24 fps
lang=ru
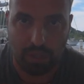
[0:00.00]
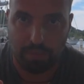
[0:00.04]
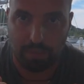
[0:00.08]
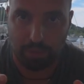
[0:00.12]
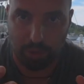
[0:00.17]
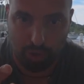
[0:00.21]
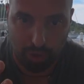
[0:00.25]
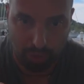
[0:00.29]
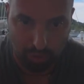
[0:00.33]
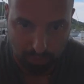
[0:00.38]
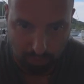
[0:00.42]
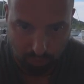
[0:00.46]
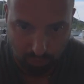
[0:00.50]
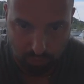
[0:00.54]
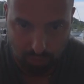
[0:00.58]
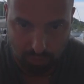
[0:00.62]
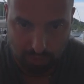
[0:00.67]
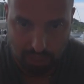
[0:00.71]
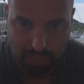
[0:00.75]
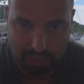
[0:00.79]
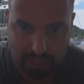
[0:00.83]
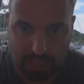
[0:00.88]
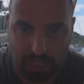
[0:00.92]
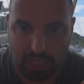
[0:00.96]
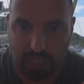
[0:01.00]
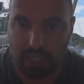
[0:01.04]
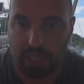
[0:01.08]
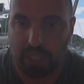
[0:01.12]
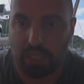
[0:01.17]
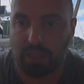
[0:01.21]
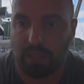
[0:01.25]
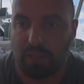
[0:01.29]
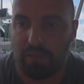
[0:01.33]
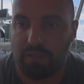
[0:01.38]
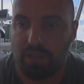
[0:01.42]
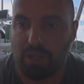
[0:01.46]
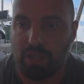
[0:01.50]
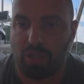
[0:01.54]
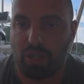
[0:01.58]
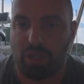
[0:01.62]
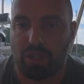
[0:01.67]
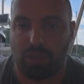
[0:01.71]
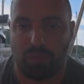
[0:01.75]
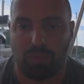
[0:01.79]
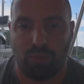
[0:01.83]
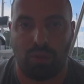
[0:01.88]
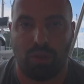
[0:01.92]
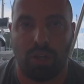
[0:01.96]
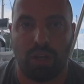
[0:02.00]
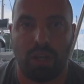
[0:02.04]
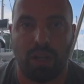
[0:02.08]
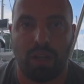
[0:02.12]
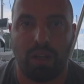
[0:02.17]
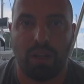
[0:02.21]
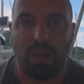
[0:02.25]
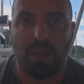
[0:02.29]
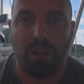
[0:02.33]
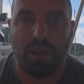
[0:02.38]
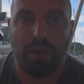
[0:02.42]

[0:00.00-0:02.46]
и почему есть какие-то вещи, которые